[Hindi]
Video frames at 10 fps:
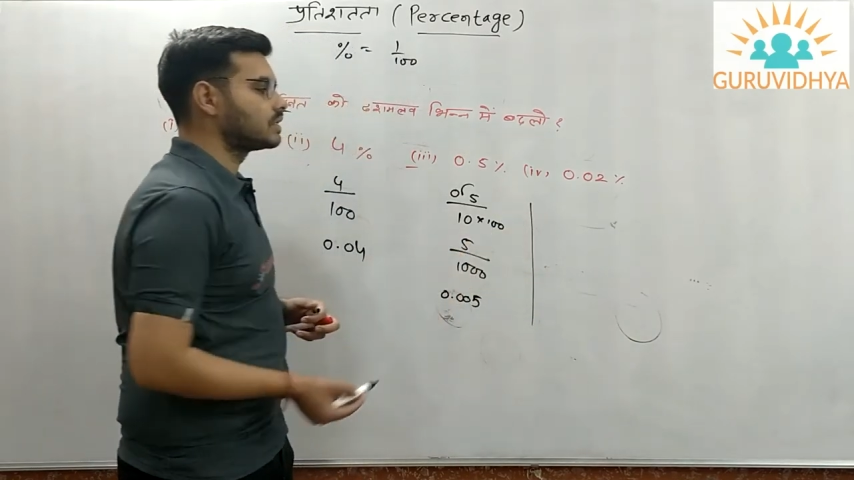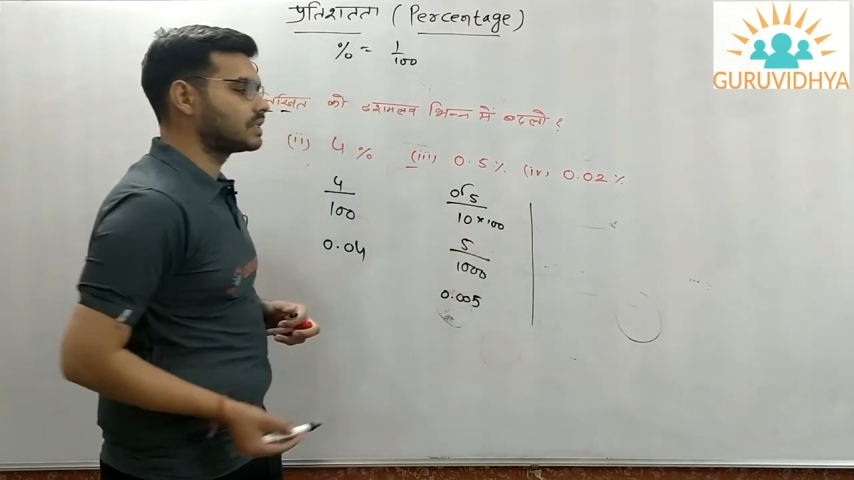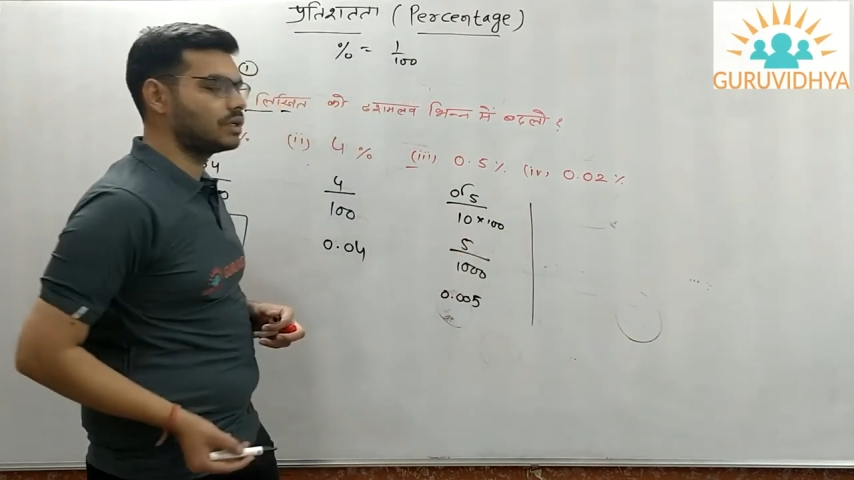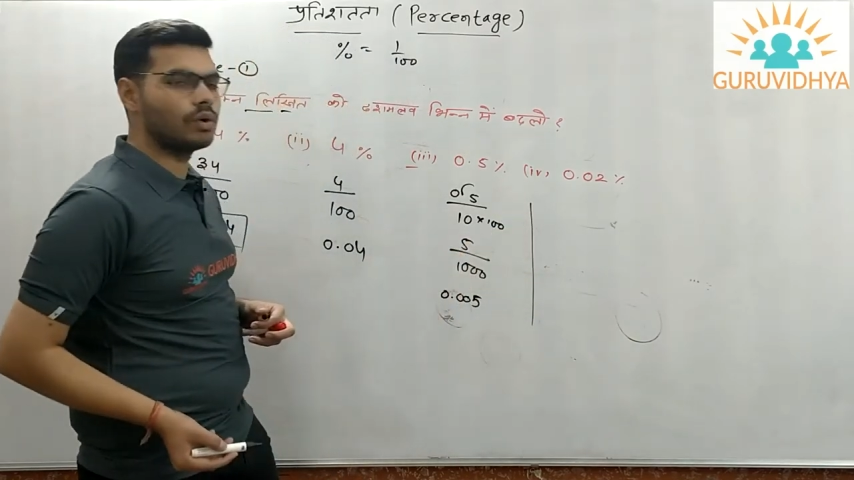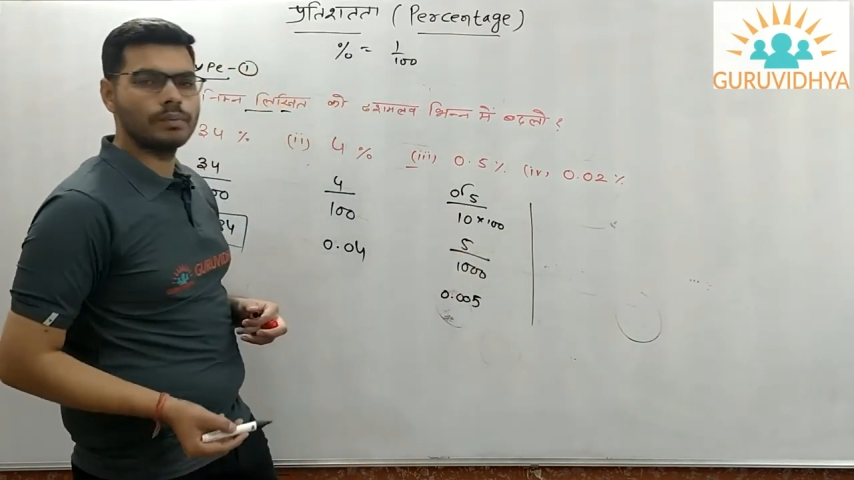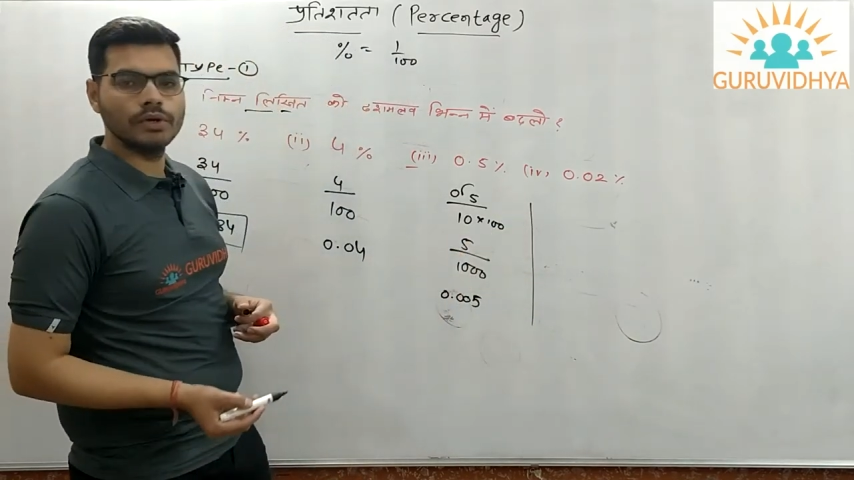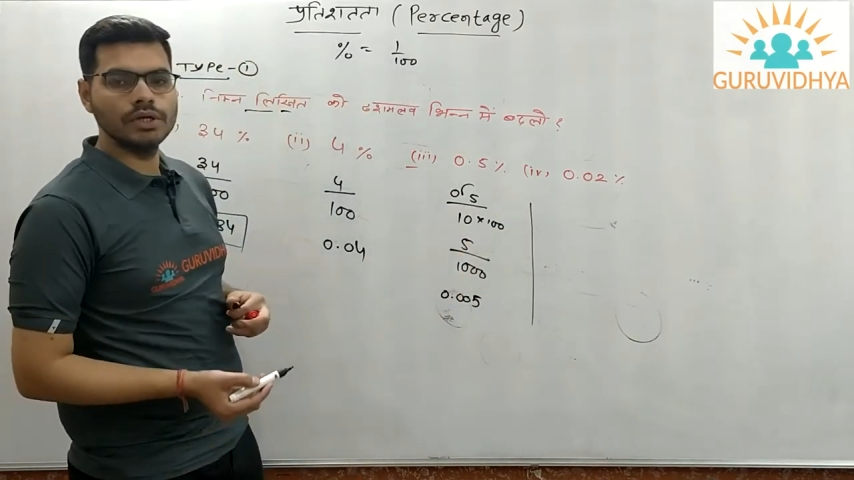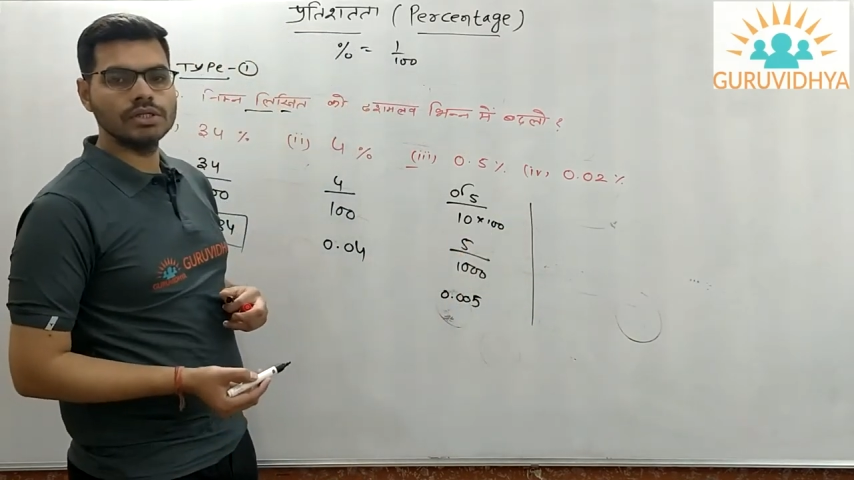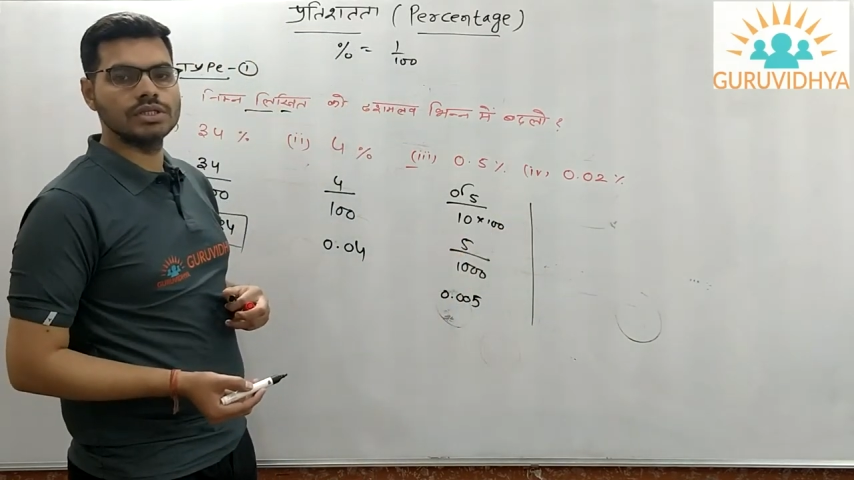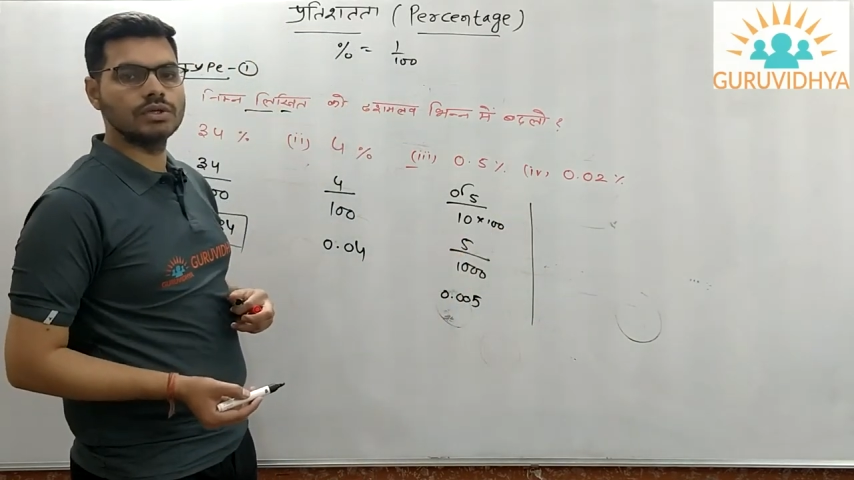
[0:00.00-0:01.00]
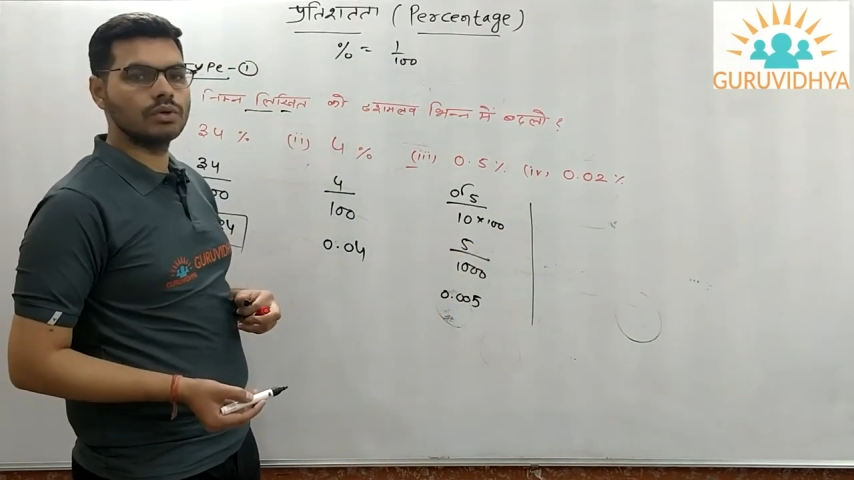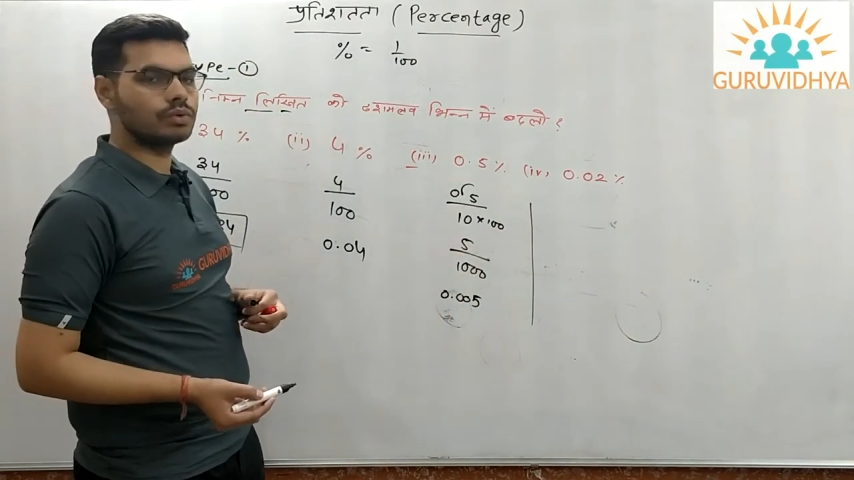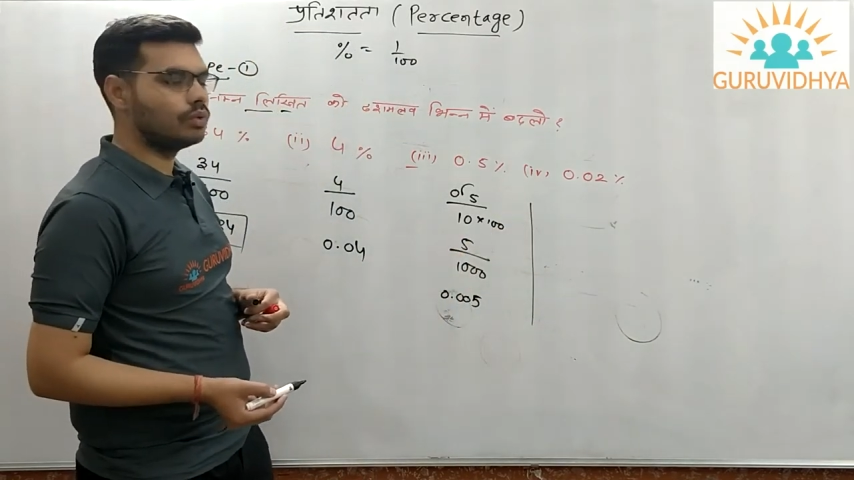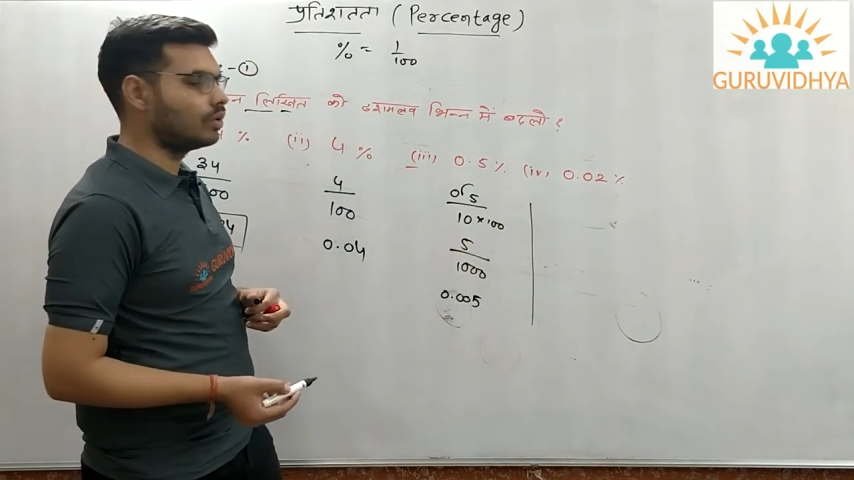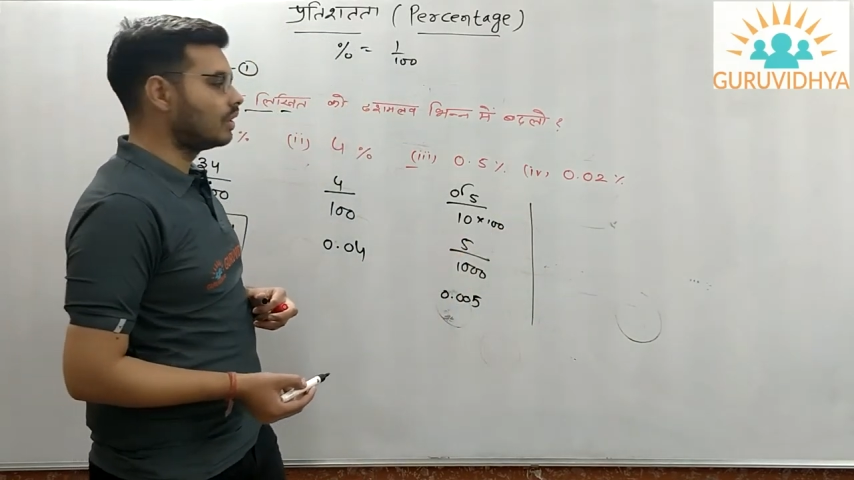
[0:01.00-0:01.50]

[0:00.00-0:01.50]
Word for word: जीरो पॉइंट जीरो टू